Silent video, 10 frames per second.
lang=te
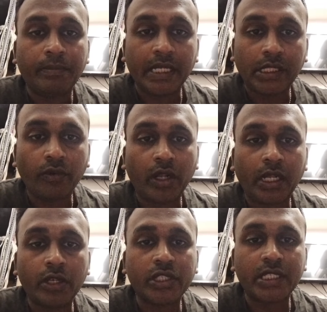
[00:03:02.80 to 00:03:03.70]
ప్రతి
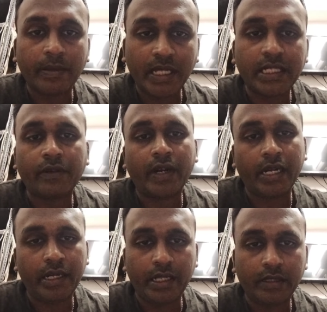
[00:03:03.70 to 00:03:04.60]
ఒక్కరు స్టెబిలైజర్
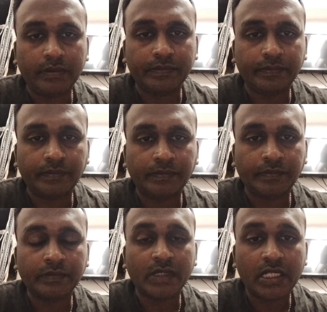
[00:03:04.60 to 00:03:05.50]
వాడండి
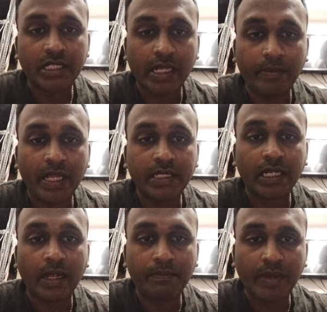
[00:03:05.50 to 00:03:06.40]
స్టెబిలైజర్
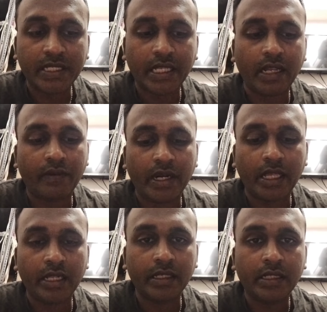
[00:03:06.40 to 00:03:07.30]
కంపల్సరిగా
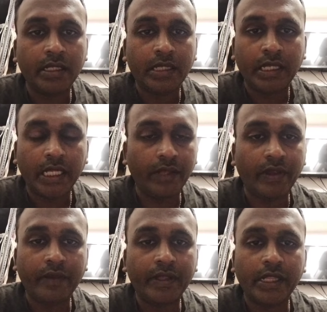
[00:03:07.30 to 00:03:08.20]
వాడాలి
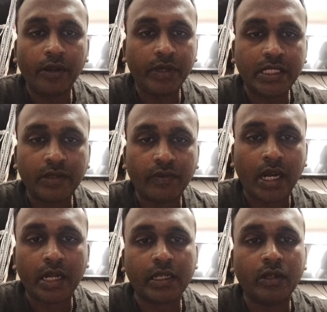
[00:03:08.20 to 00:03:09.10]
ఇవేమీ దేవుడిచ్చిన
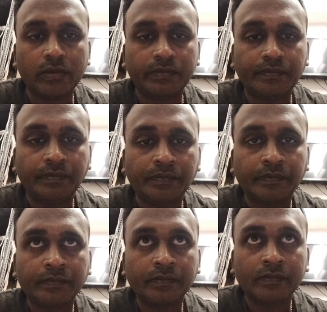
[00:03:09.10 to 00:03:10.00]
వరాలు కావు
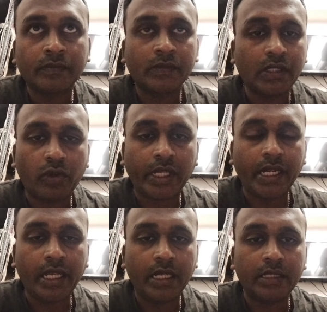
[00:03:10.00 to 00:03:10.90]

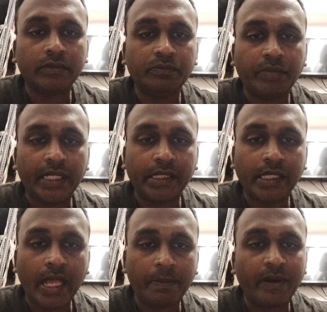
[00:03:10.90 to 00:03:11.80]
ఓకేనా ప్రతి
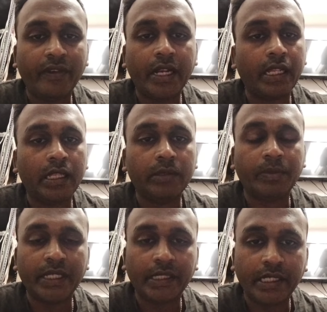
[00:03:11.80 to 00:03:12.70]
యాంప్లిఫైరే కాదు
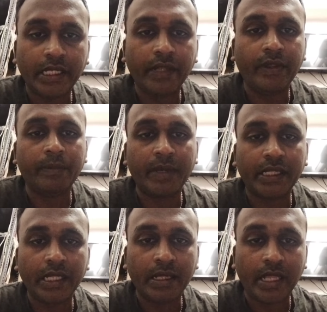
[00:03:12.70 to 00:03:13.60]
ప్రతి టీవీ
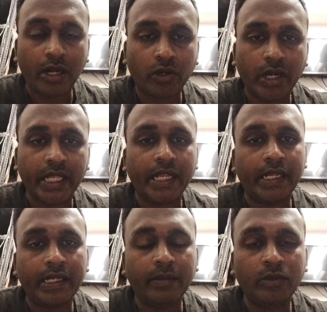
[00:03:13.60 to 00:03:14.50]
ప్రతి ఎలక్ట్రానిక్
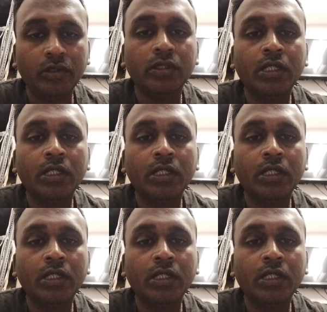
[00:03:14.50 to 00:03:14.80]
ఐటమ్